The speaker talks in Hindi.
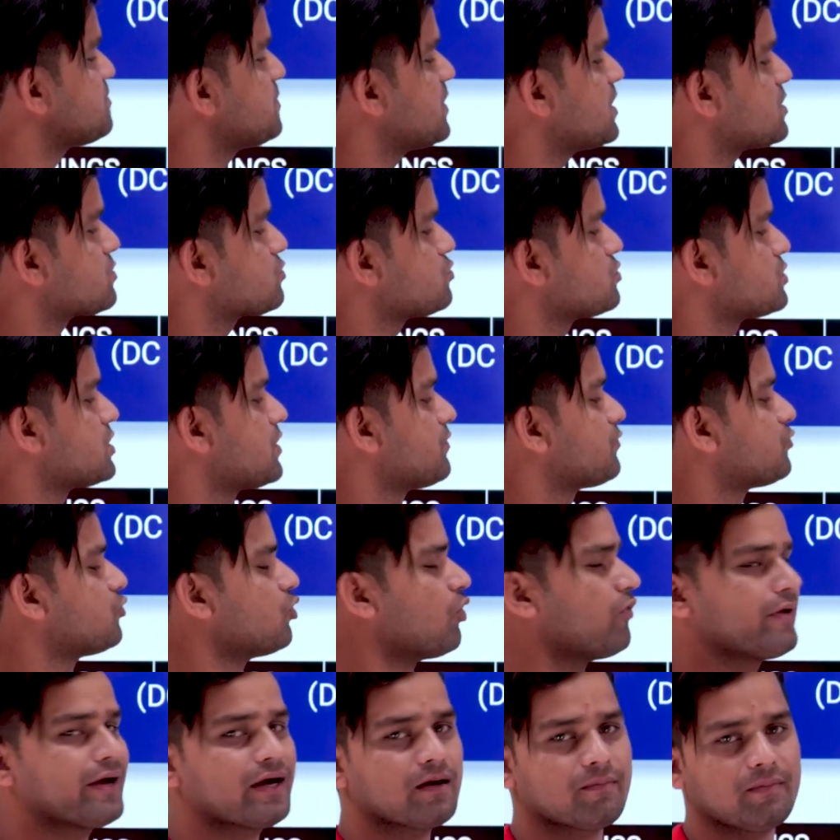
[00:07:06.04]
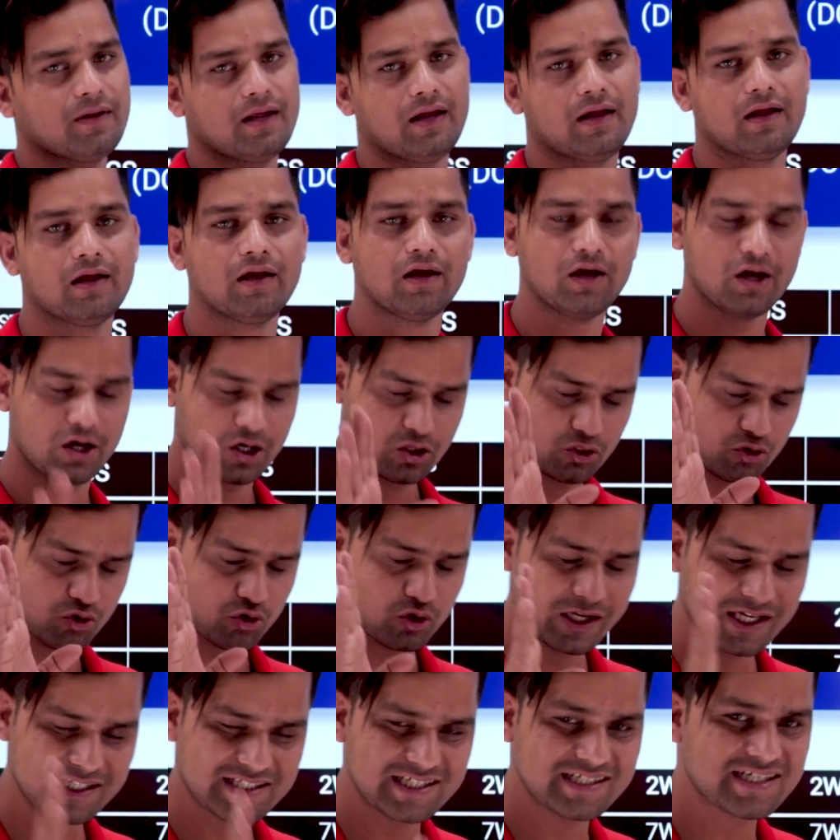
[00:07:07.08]
स्पिनर्स को सिर्फ दो विकेट मिले हैं तो
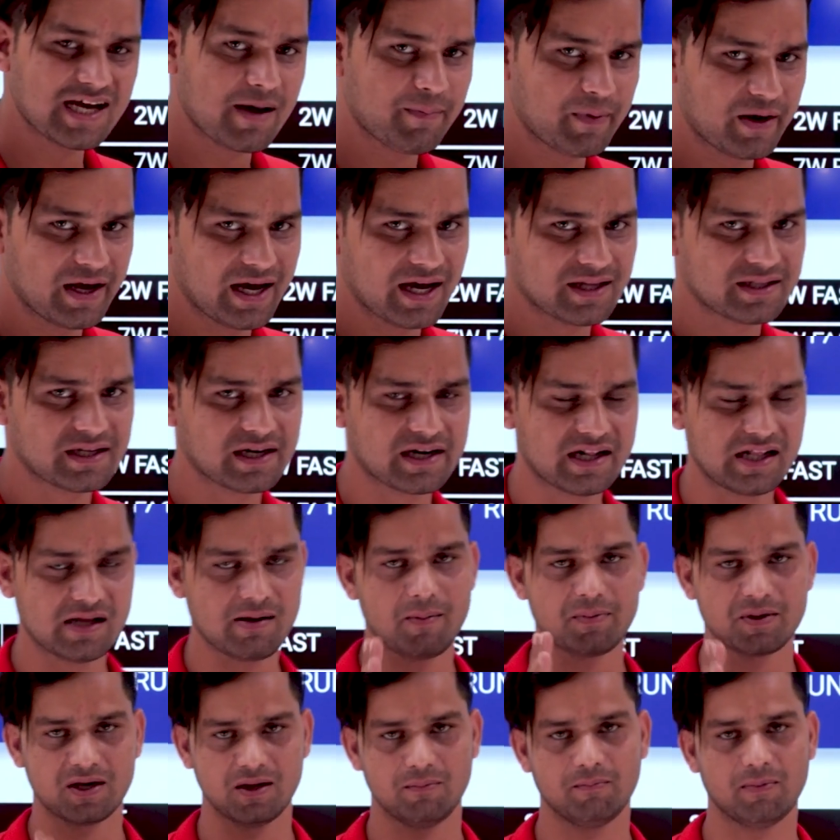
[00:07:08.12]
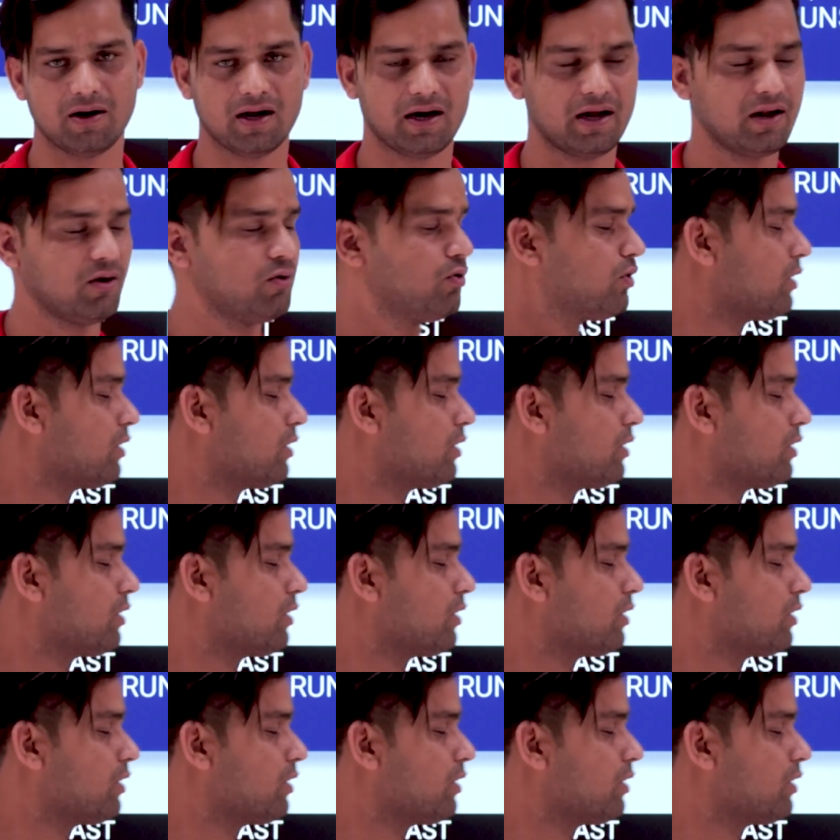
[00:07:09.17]
ये चीज़ आपने याद रखनी जब आप टीम बना रहे